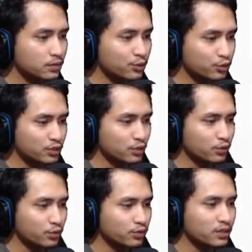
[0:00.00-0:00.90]
khususnya
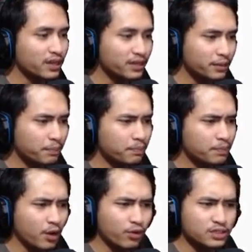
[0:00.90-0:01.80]
kru-krunya dan ini
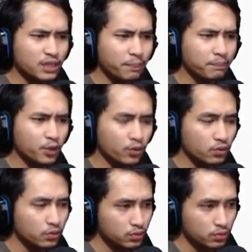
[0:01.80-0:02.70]
kalau nggak salah pure
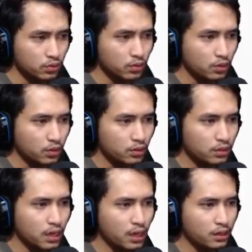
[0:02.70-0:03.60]

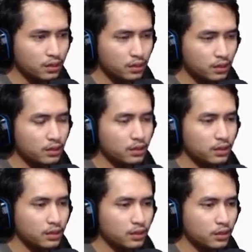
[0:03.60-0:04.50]
dari
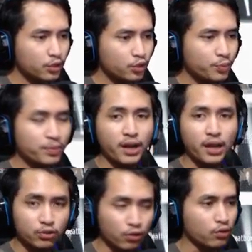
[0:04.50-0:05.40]
YouTube
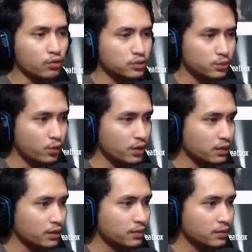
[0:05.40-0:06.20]
kreator semuanya